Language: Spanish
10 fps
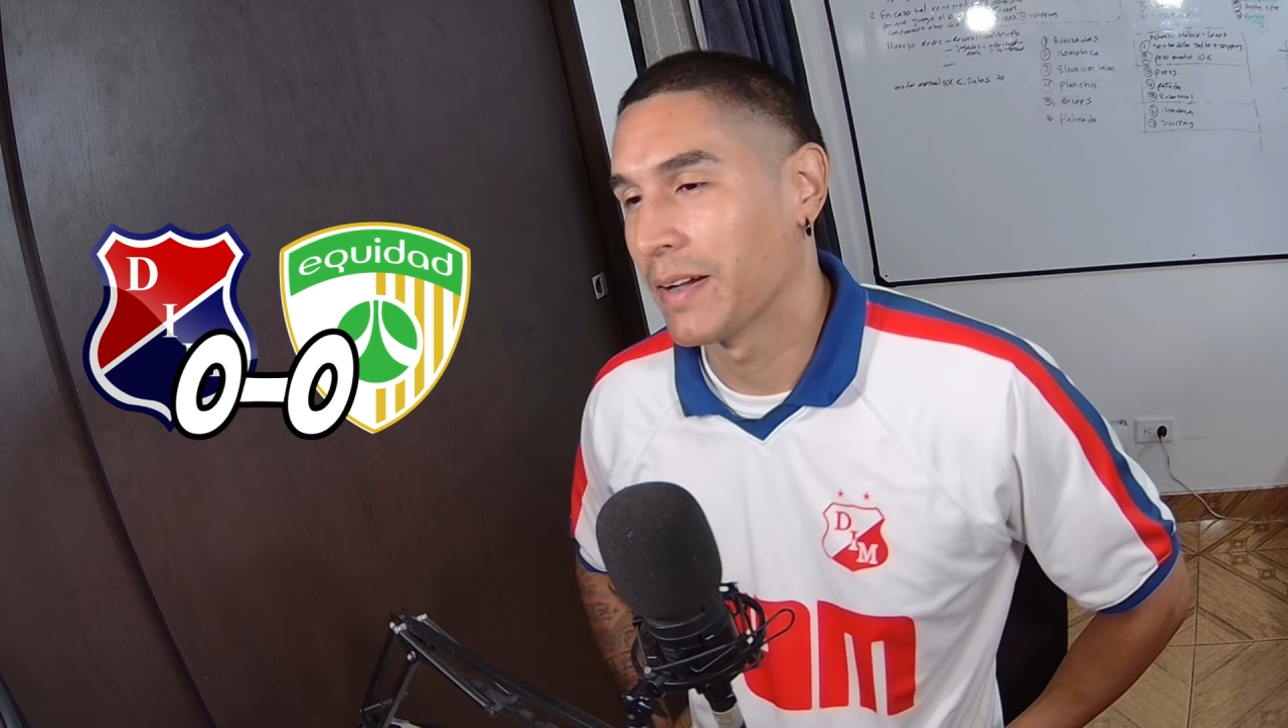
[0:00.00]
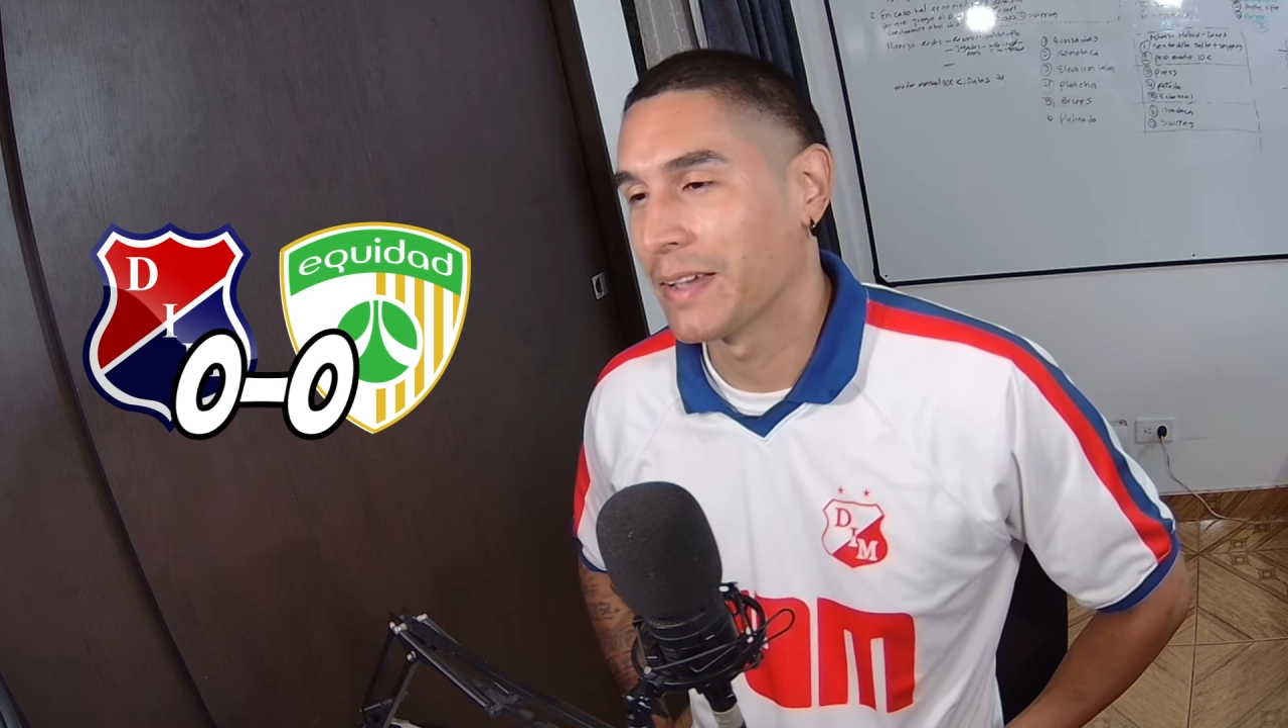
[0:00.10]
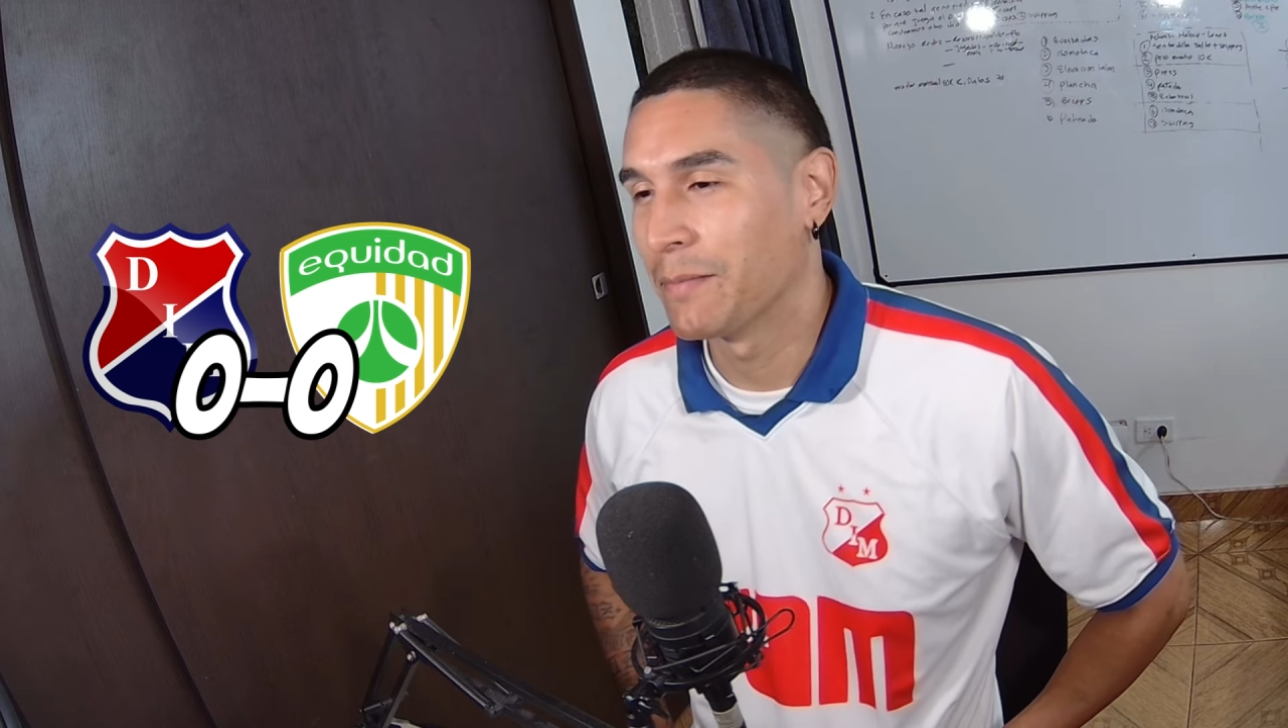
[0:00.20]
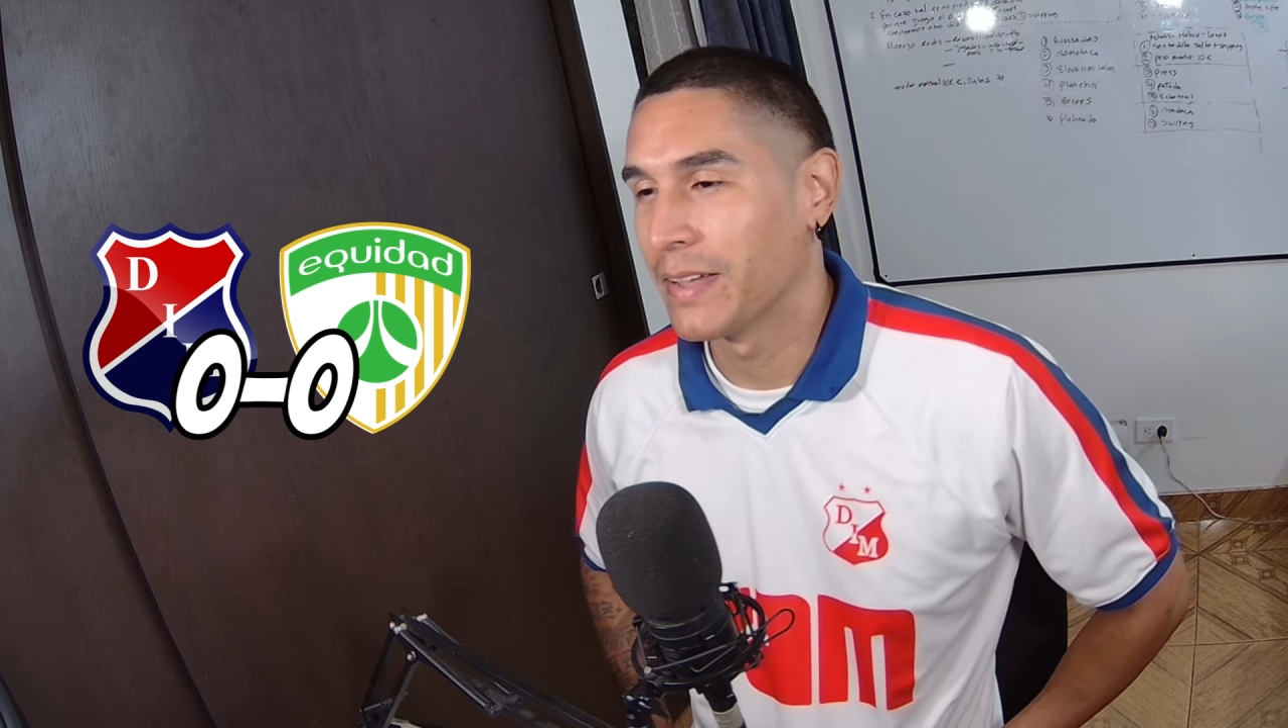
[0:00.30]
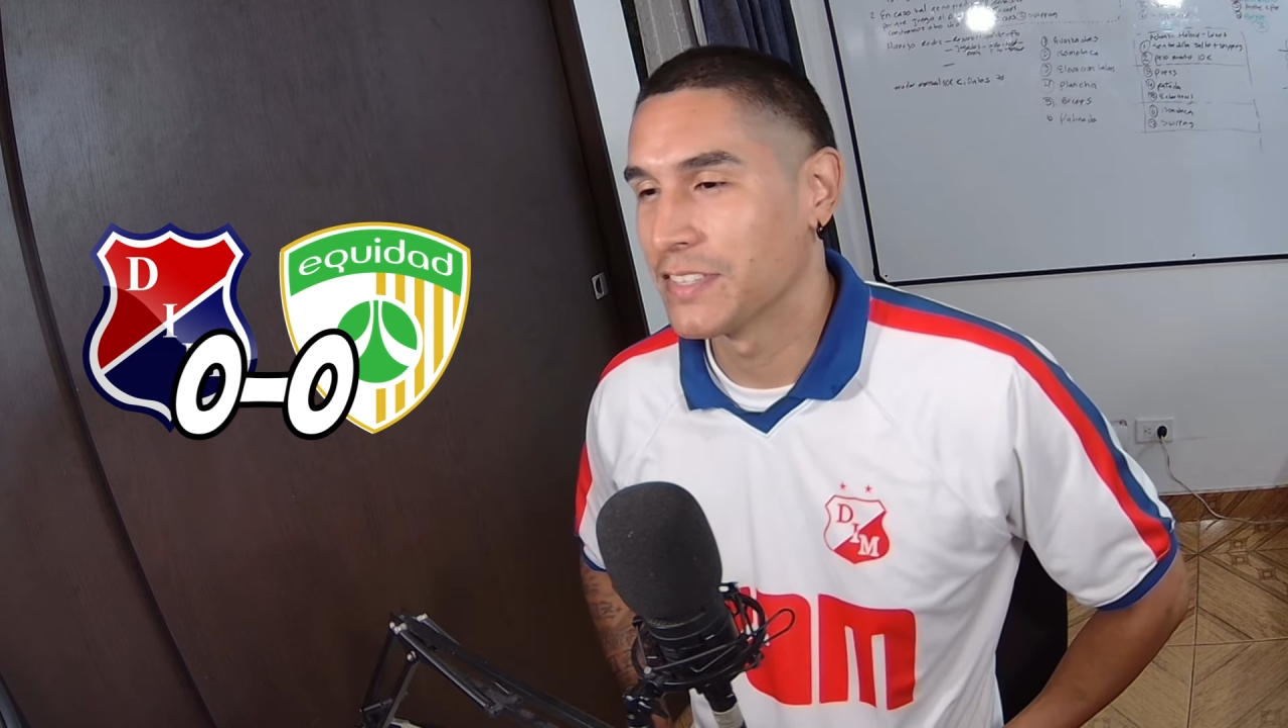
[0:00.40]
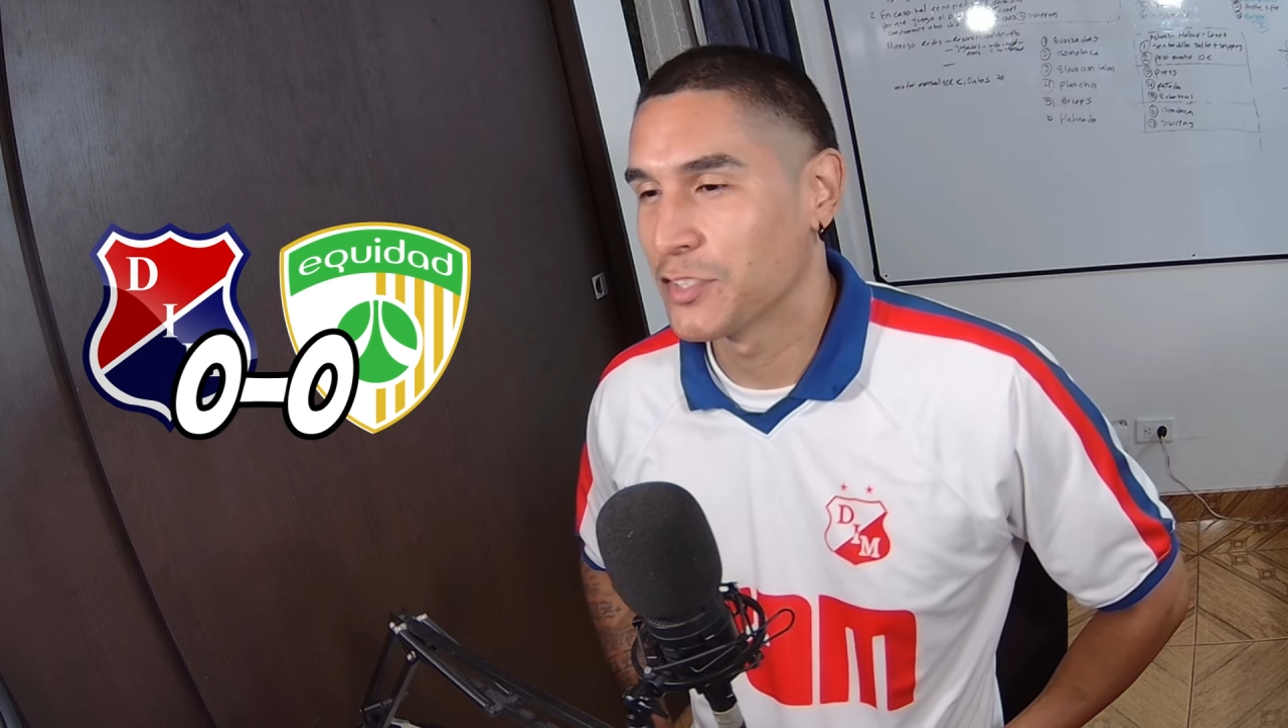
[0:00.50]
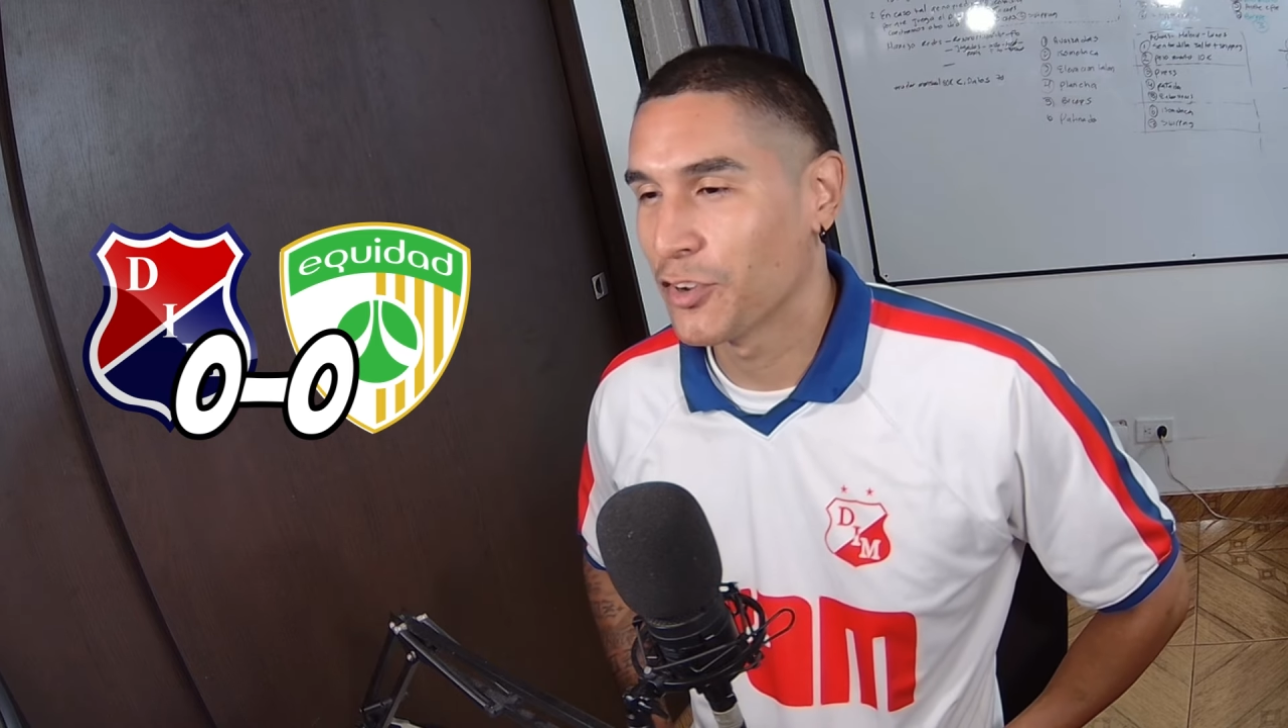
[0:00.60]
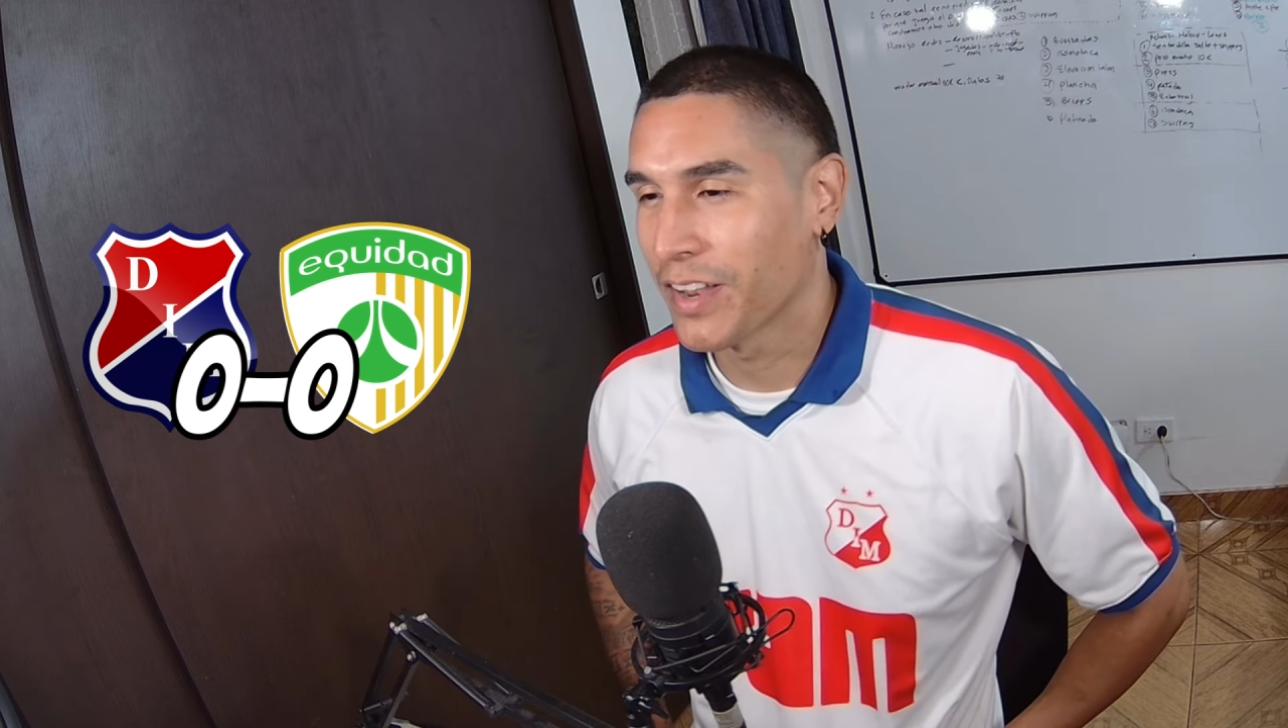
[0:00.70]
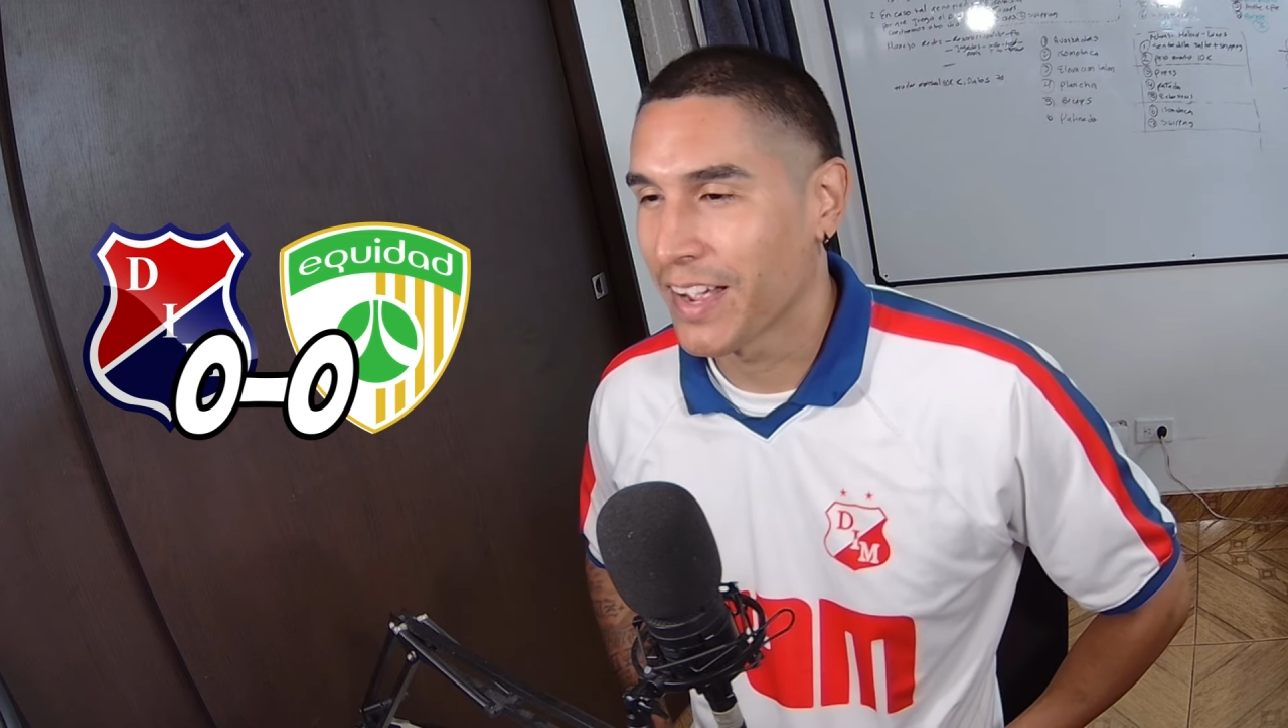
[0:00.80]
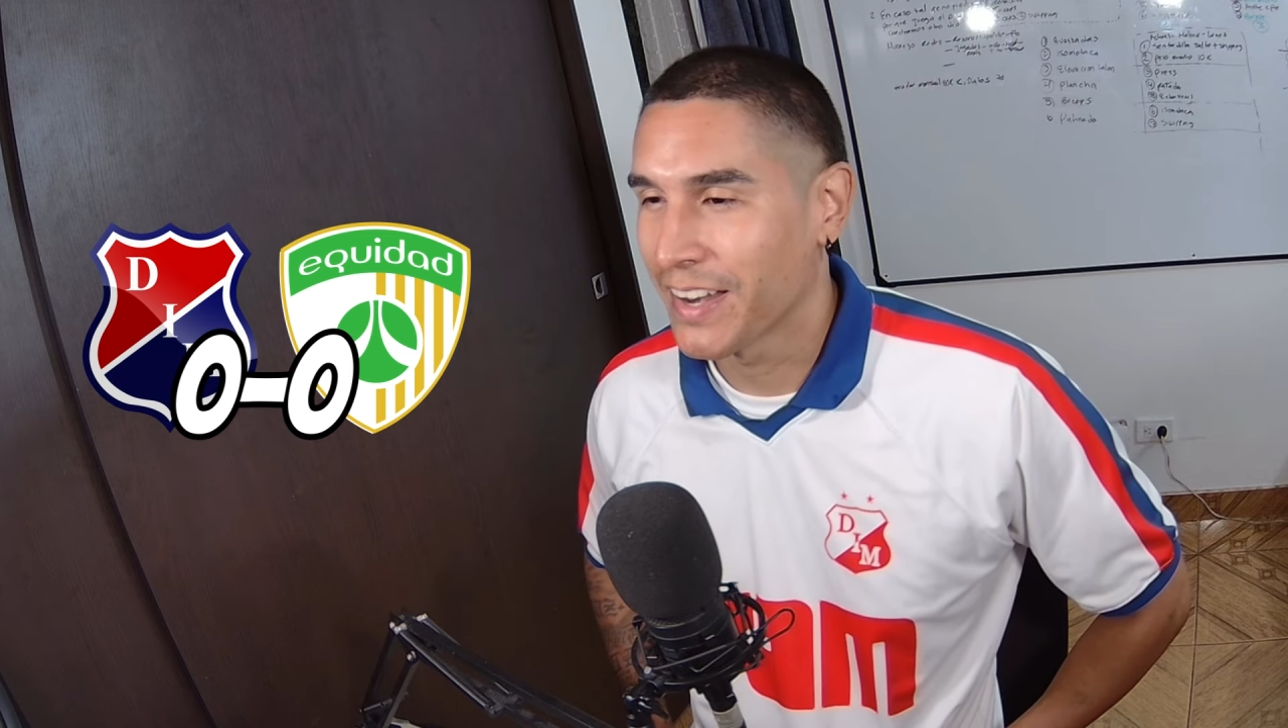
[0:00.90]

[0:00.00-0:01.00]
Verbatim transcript: Para que Medellín no le